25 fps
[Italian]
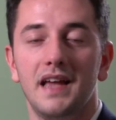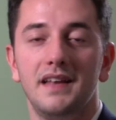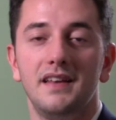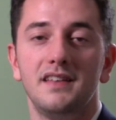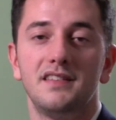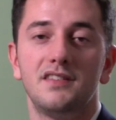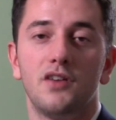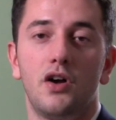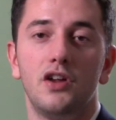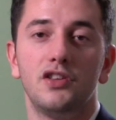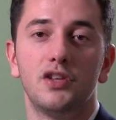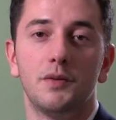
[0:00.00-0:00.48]
e di
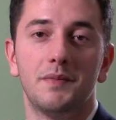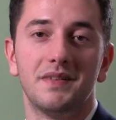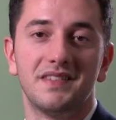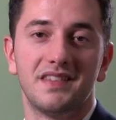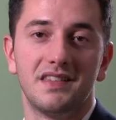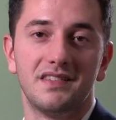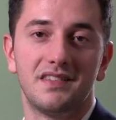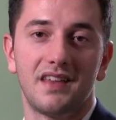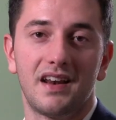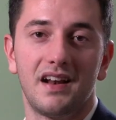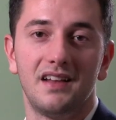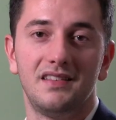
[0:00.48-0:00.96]
solito è
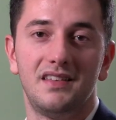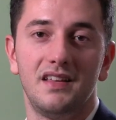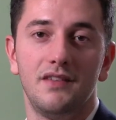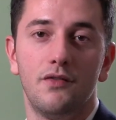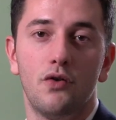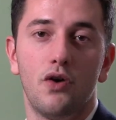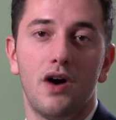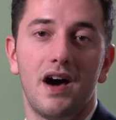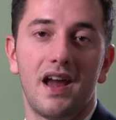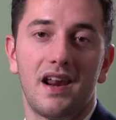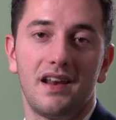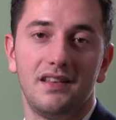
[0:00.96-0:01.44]
abbastanza
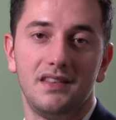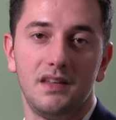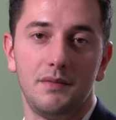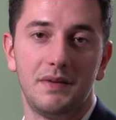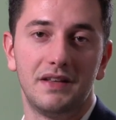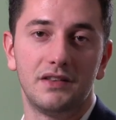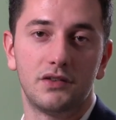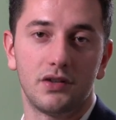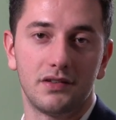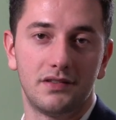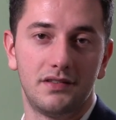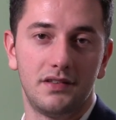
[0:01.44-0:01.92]
relativo al
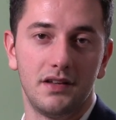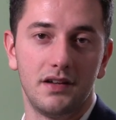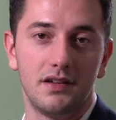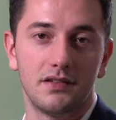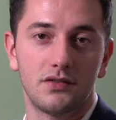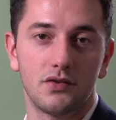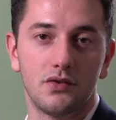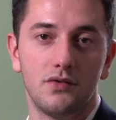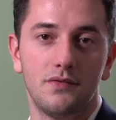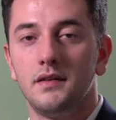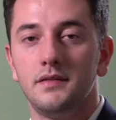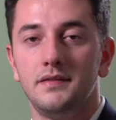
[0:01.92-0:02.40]
rendimento
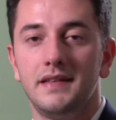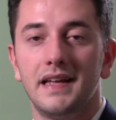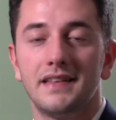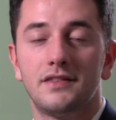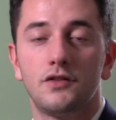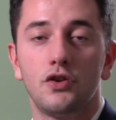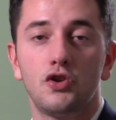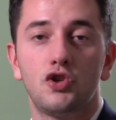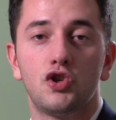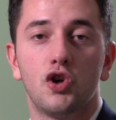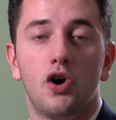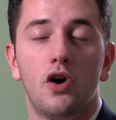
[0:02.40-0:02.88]
atteso.
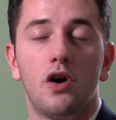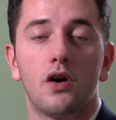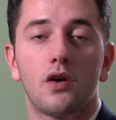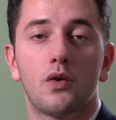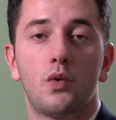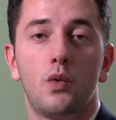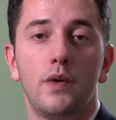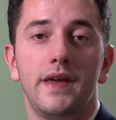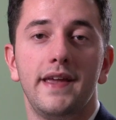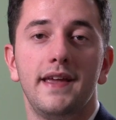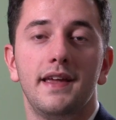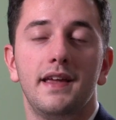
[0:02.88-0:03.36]
Detto ciò,
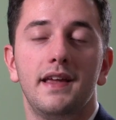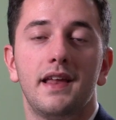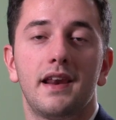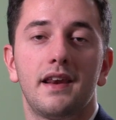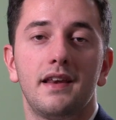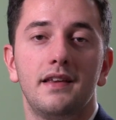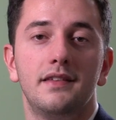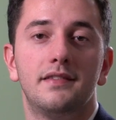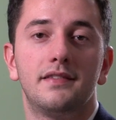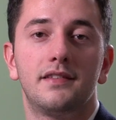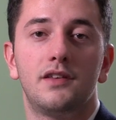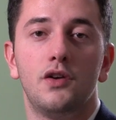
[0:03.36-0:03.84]
qui il
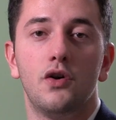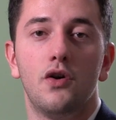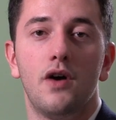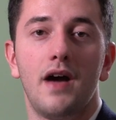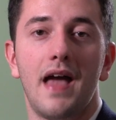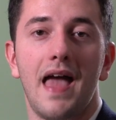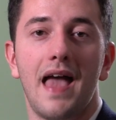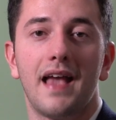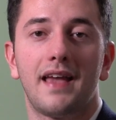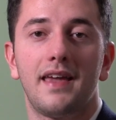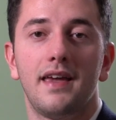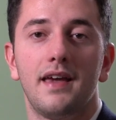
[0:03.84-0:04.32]

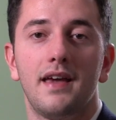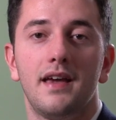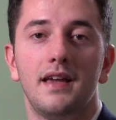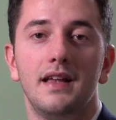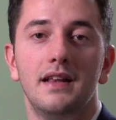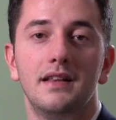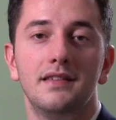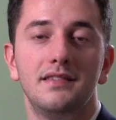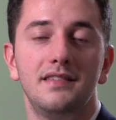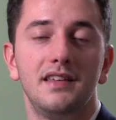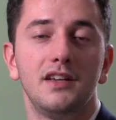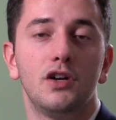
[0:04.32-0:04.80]
rischio è che
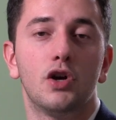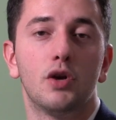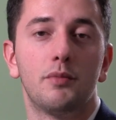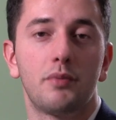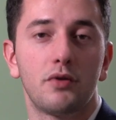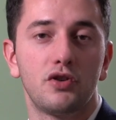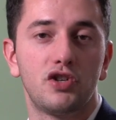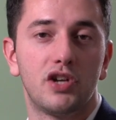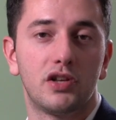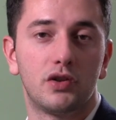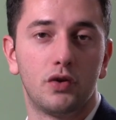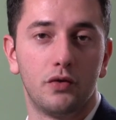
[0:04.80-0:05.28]
il singolo
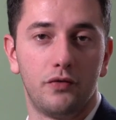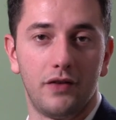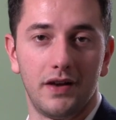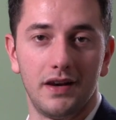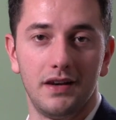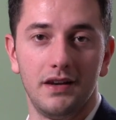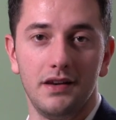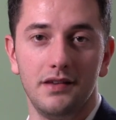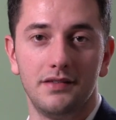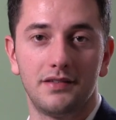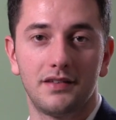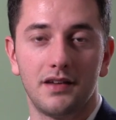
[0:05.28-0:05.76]
progetto
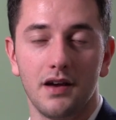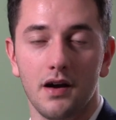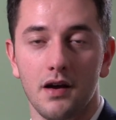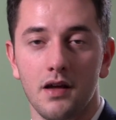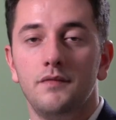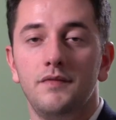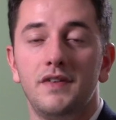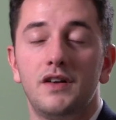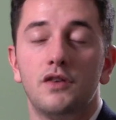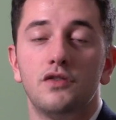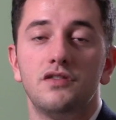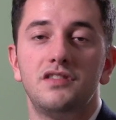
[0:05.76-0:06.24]
fallisca.
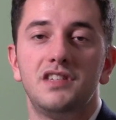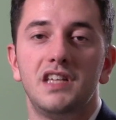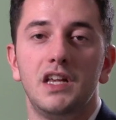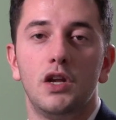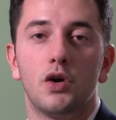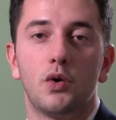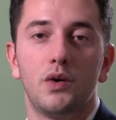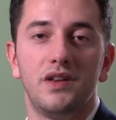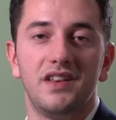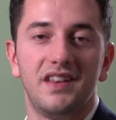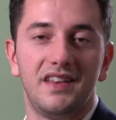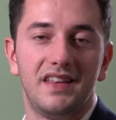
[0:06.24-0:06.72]
Vi
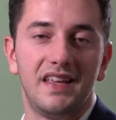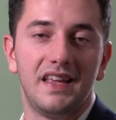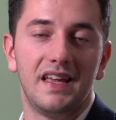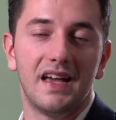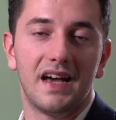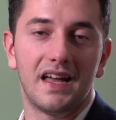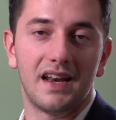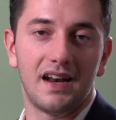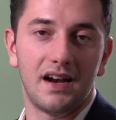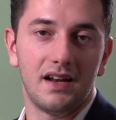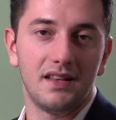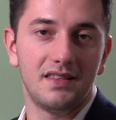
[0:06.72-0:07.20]
consiglio quindi di
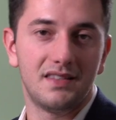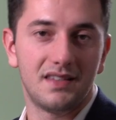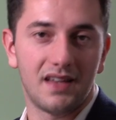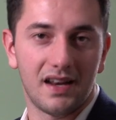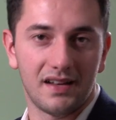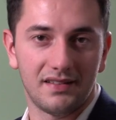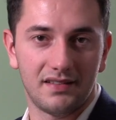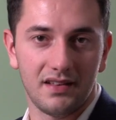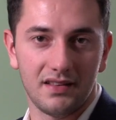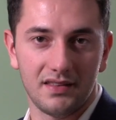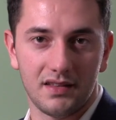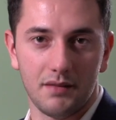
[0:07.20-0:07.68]

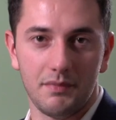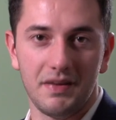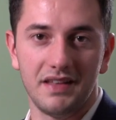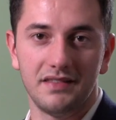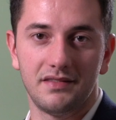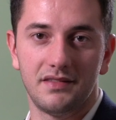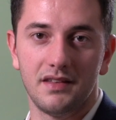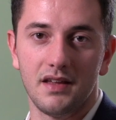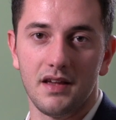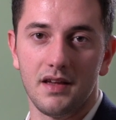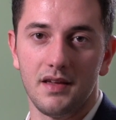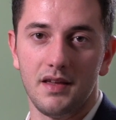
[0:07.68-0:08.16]
analizzare
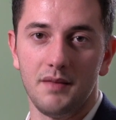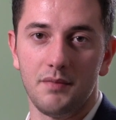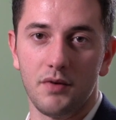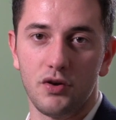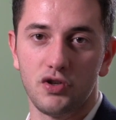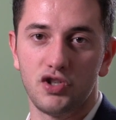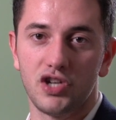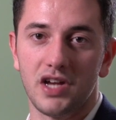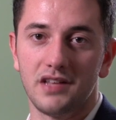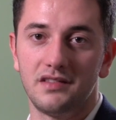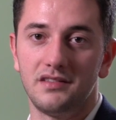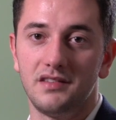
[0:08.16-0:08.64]
attentamente i
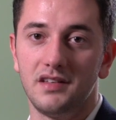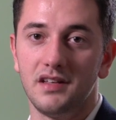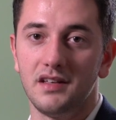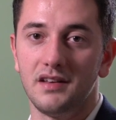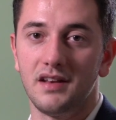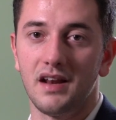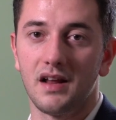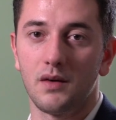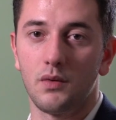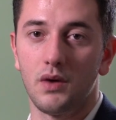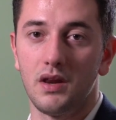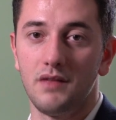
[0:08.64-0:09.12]
progetti
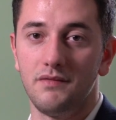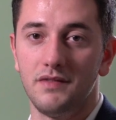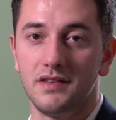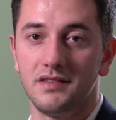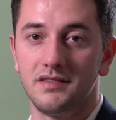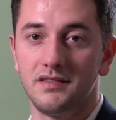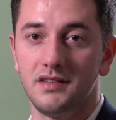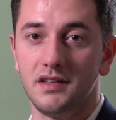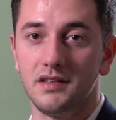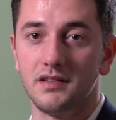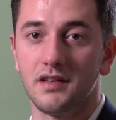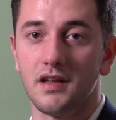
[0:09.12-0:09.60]
nella quale
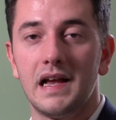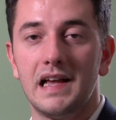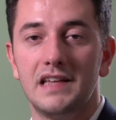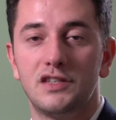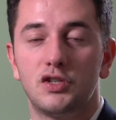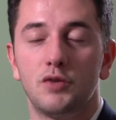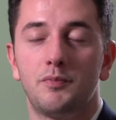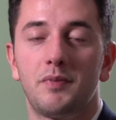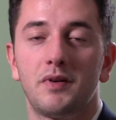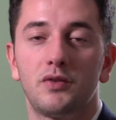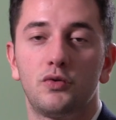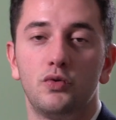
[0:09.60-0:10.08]
investite e
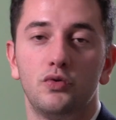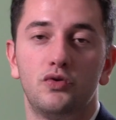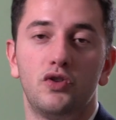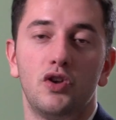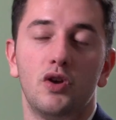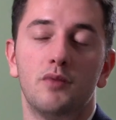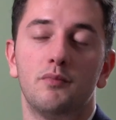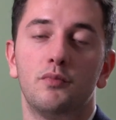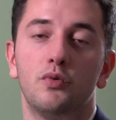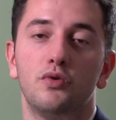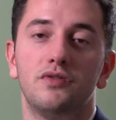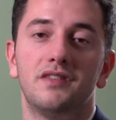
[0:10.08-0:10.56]
soprattutto di
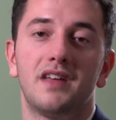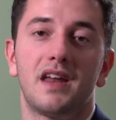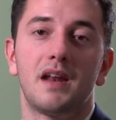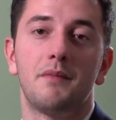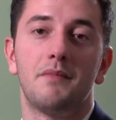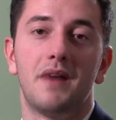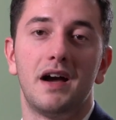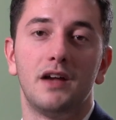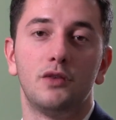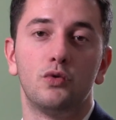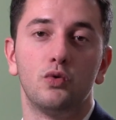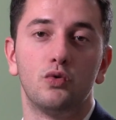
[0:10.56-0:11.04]
non puntare
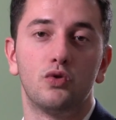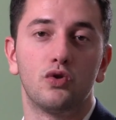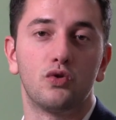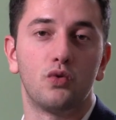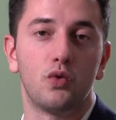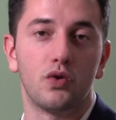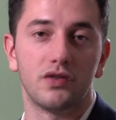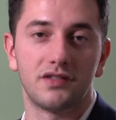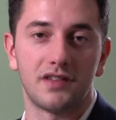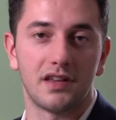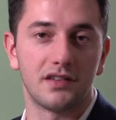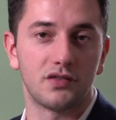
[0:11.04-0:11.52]
mai tutto
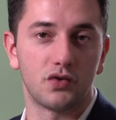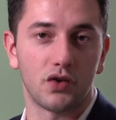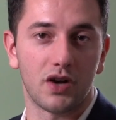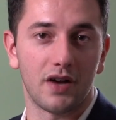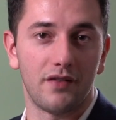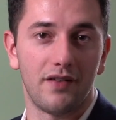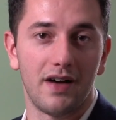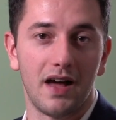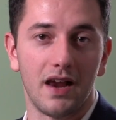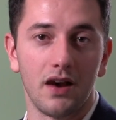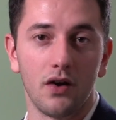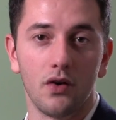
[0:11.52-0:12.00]
sullo stesso
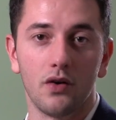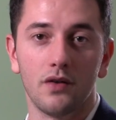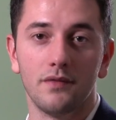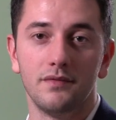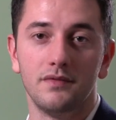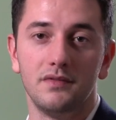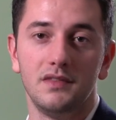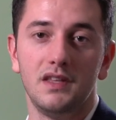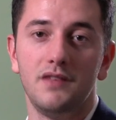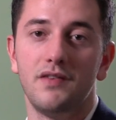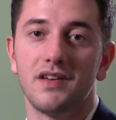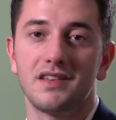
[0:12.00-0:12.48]
cavallo,
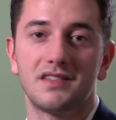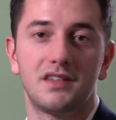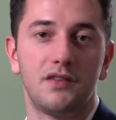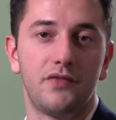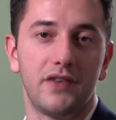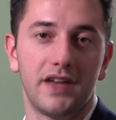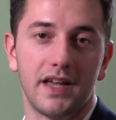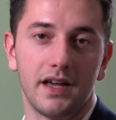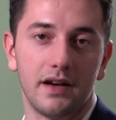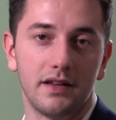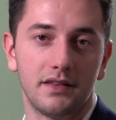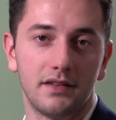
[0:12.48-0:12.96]

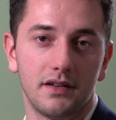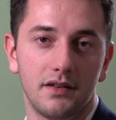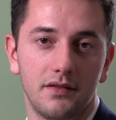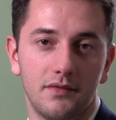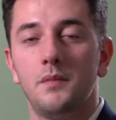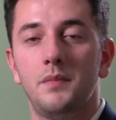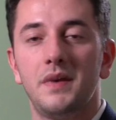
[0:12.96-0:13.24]
diversificate.